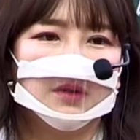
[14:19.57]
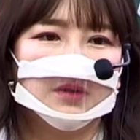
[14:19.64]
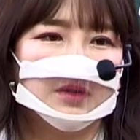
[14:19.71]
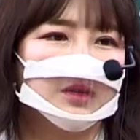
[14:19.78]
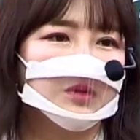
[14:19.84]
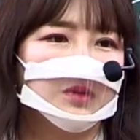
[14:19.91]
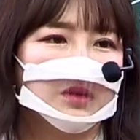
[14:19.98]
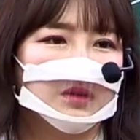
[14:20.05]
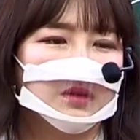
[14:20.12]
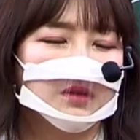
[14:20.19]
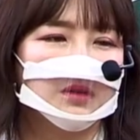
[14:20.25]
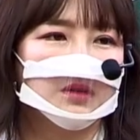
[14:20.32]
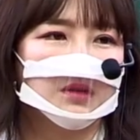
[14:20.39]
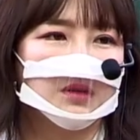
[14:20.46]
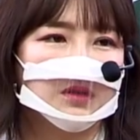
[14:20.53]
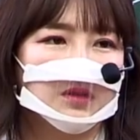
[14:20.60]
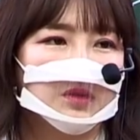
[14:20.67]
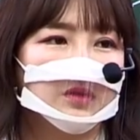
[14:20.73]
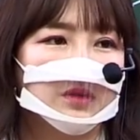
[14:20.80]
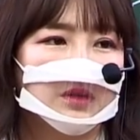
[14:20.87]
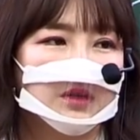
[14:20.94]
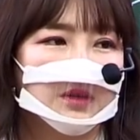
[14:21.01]
재수생 애들은
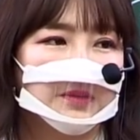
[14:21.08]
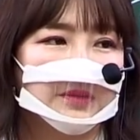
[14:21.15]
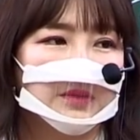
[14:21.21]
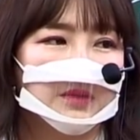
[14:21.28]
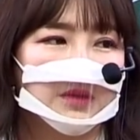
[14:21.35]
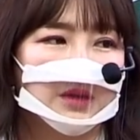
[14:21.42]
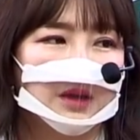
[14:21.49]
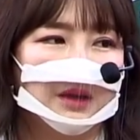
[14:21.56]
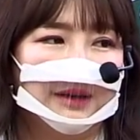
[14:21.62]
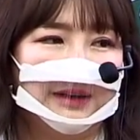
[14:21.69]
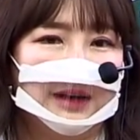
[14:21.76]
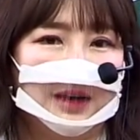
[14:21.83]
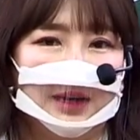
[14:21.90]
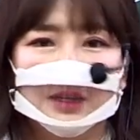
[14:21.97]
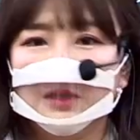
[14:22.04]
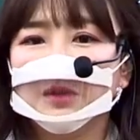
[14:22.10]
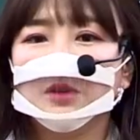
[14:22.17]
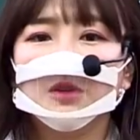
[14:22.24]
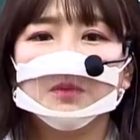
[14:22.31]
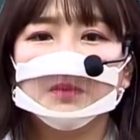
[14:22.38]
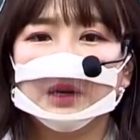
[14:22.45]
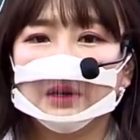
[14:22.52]
선생님 한
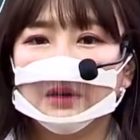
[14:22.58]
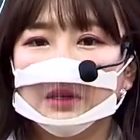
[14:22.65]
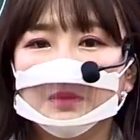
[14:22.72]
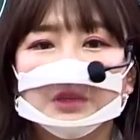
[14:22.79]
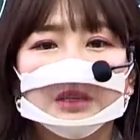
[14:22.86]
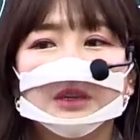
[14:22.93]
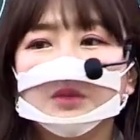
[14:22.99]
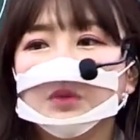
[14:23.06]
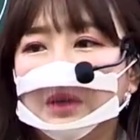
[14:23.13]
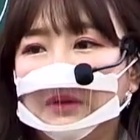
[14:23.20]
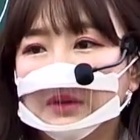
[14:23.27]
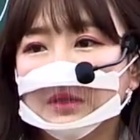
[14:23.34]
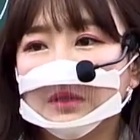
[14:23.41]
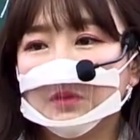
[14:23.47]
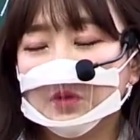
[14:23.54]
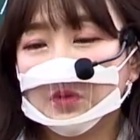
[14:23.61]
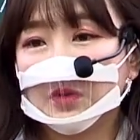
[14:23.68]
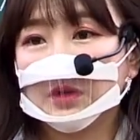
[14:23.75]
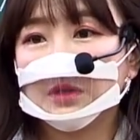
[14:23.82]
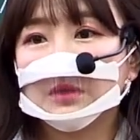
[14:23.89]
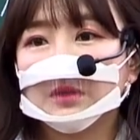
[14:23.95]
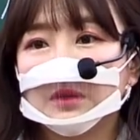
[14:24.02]
것만큼이라도 나왔으면
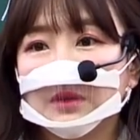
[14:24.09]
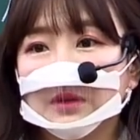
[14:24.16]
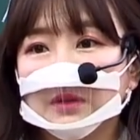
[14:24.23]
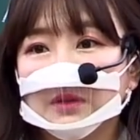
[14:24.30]
좋겠어요.